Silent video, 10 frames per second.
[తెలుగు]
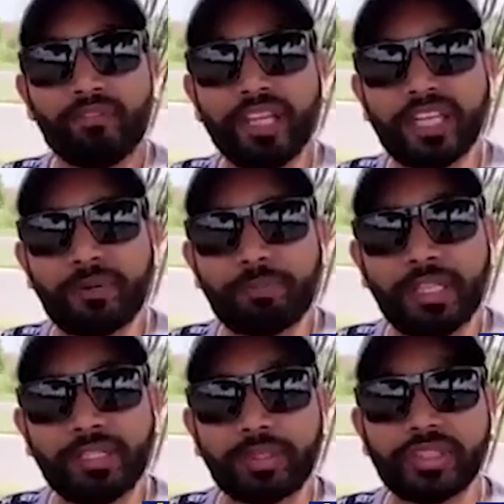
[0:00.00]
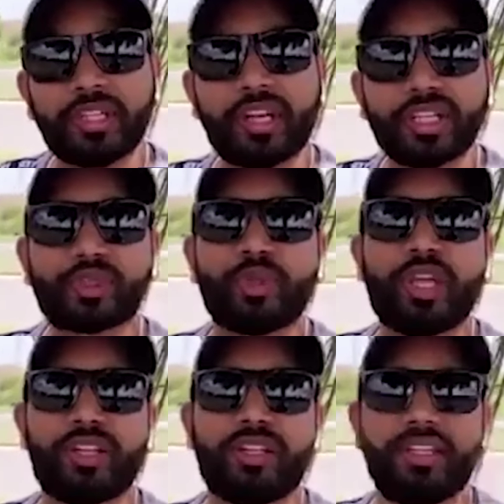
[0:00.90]
వైజాగ్ ప్రాంత ప్రజలు
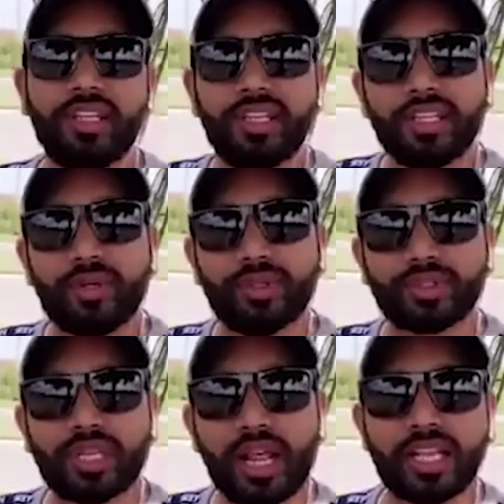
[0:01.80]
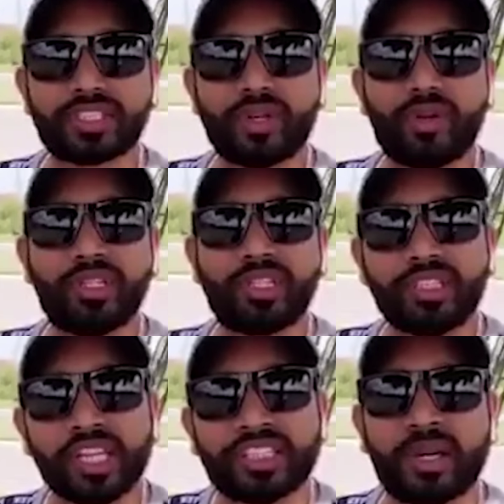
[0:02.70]
గ్రహిస్తున్నారు ఇది ఈరోజు రాష్ట్రంలో
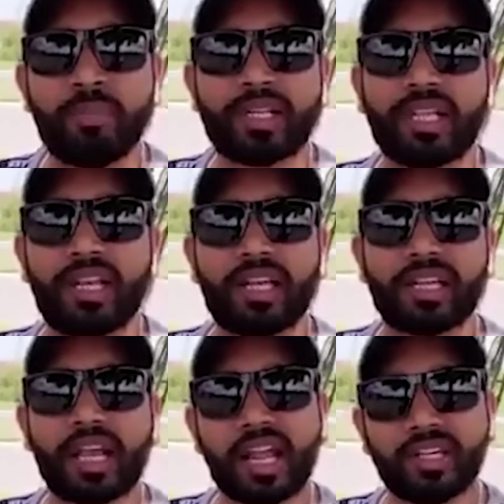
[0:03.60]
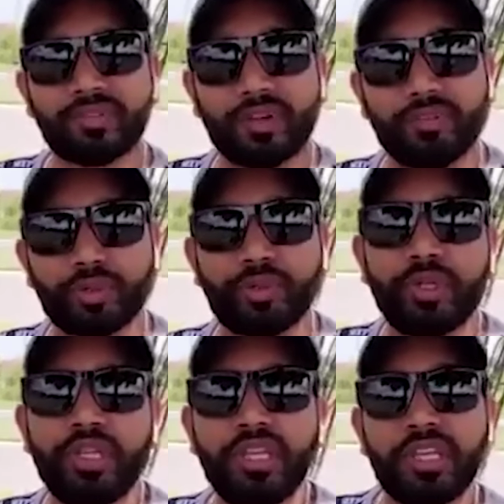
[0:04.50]
ఇంత దరిద్రం పట్టానికి గల కారణం ఎవరు
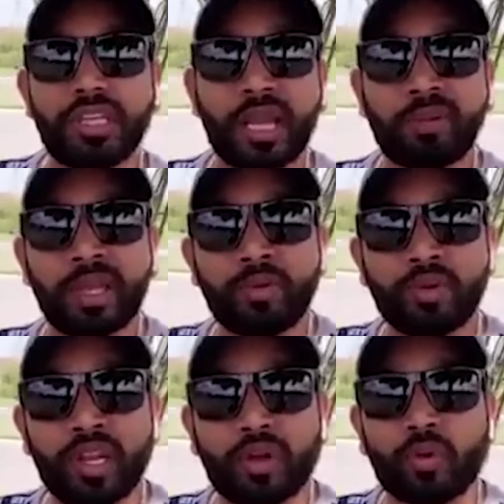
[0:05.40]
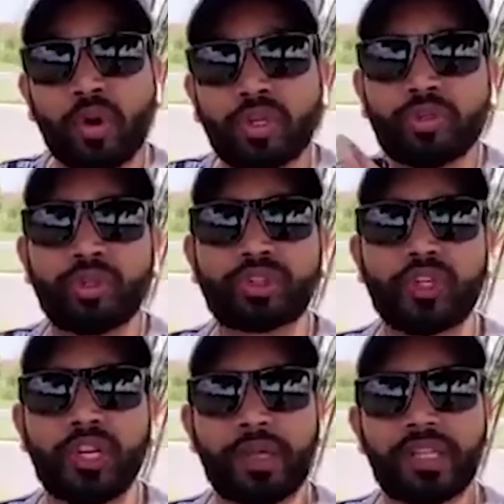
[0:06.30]
ఈ నలభై మూడు వేల కోట్లు
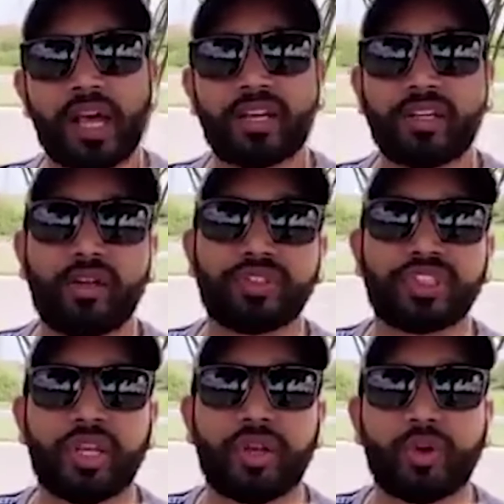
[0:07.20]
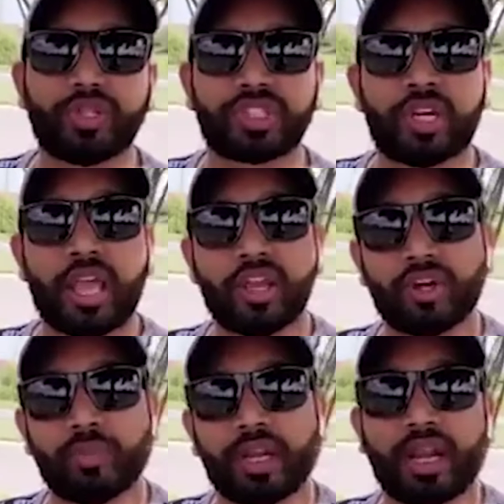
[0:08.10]
దోచుకొని పదహారు నెలలు జైల్లో ఉండొచ్చిన
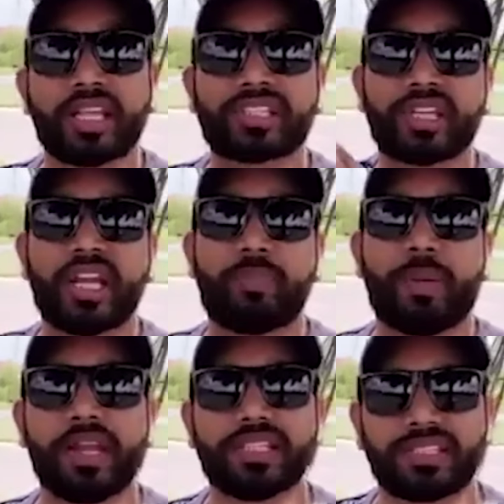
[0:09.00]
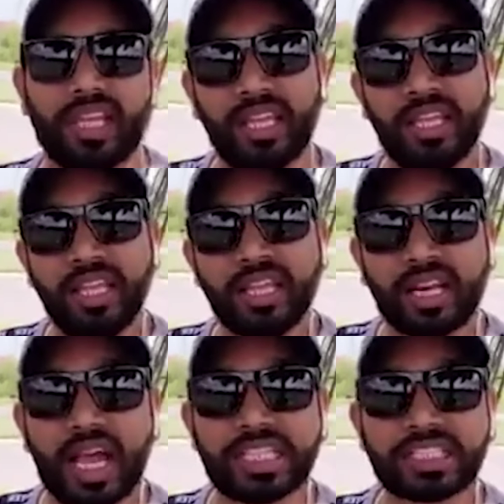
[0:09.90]
నాయకుడు మన రాష్ట్రాన్ని పాలిస్తే
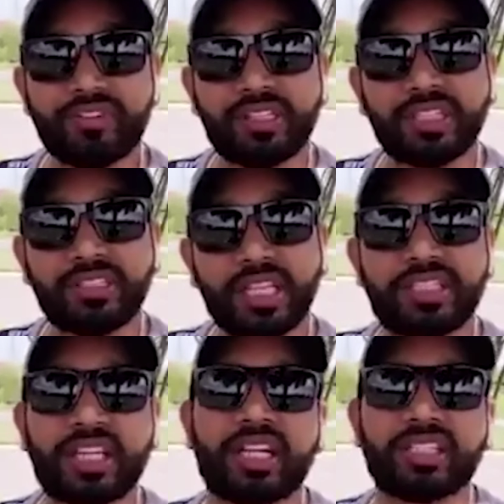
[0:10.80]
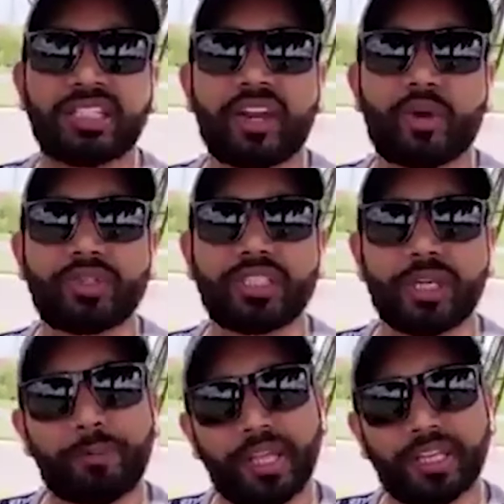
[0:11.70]
రాష్ట్రం ఎంత దరిద్రంగా
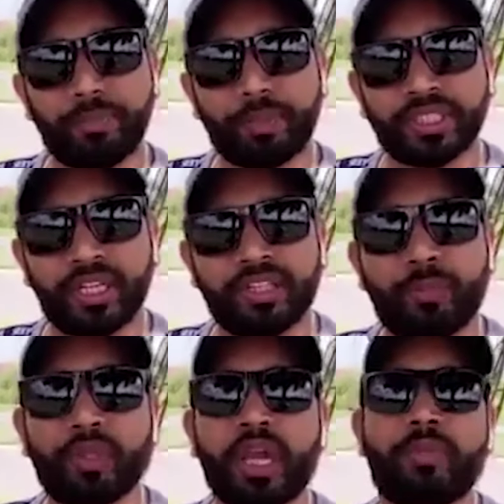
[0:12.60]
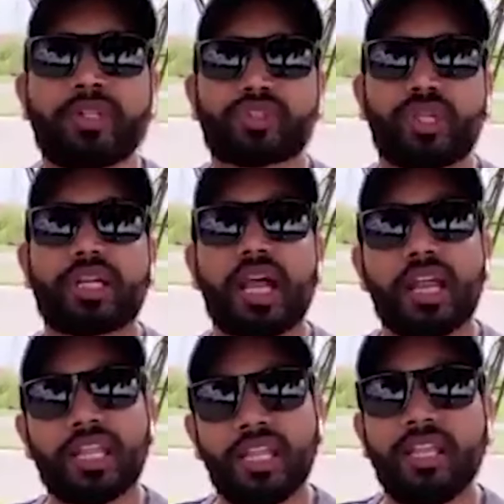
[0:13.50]
తయారవుద్దని చెప్పడానికి ప్రజలందరూ ఇప్పుడు గమనిస్తున్నారు
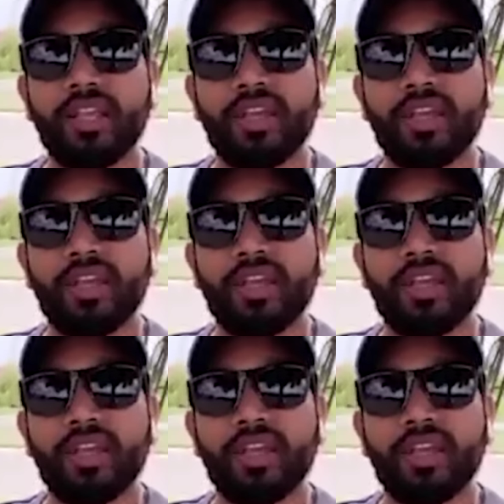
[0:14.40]
కానీ